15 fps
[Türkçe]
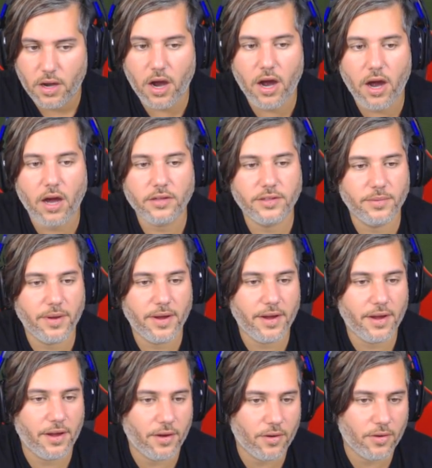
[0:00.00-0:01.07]
Hadi
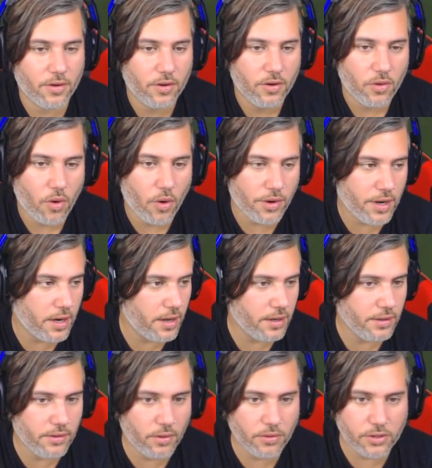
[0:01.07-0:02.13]
be. O ne
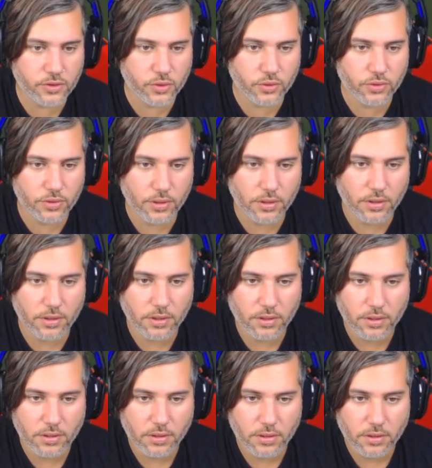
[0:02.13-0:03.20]
lan? O nasıl tuttu?
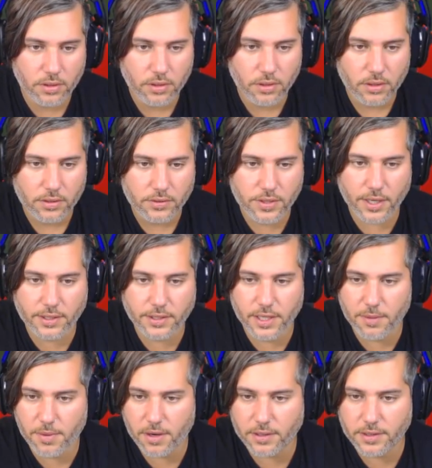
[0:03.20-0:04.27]

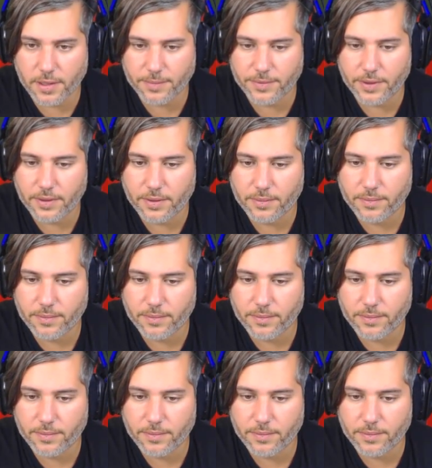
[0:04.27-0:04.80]
Tekniğe bak adamda.